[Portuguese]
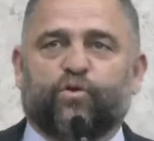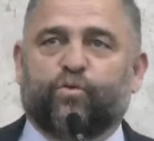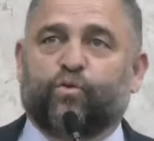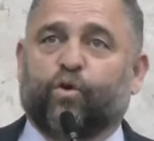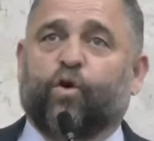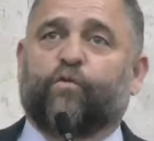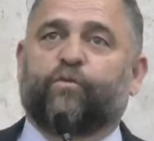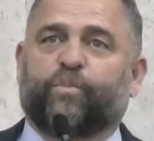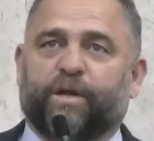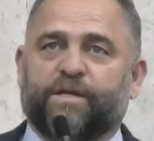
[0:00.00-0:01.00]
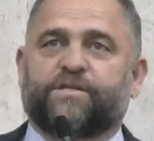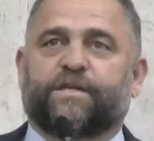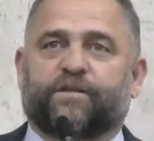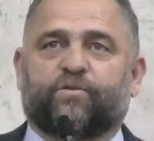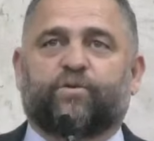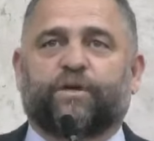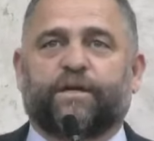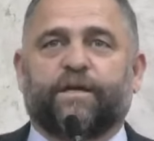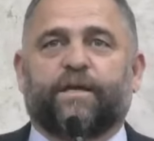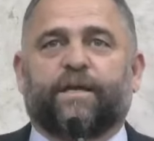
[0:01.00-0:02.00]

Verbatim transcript: num novo plano diretor